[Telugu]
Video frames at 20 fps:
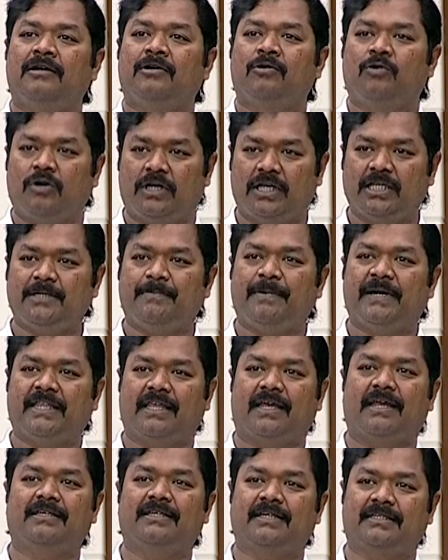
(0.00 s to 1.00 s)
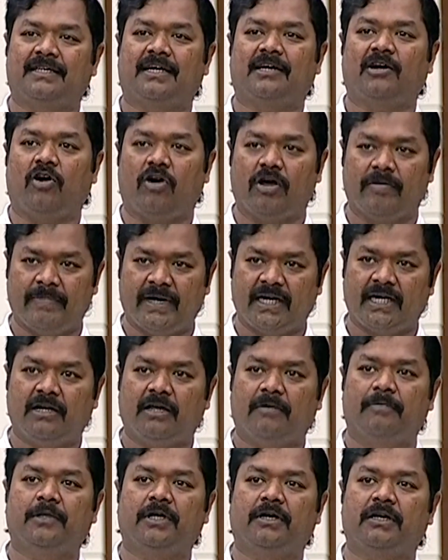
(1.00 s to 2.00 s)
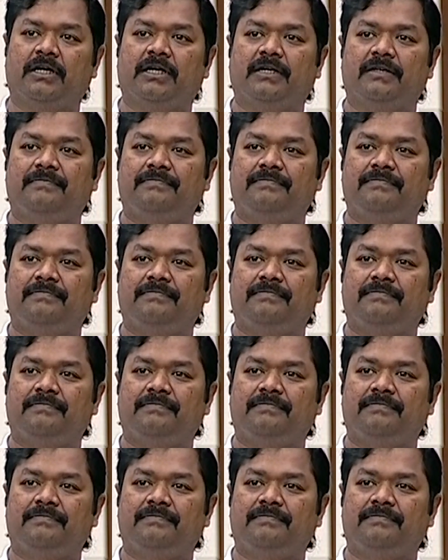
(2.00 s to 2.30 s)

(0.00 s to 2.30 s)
పుట్టించి పెడతారు అధ్యక్ష గవర్నమెంట్ డబ్బుతోని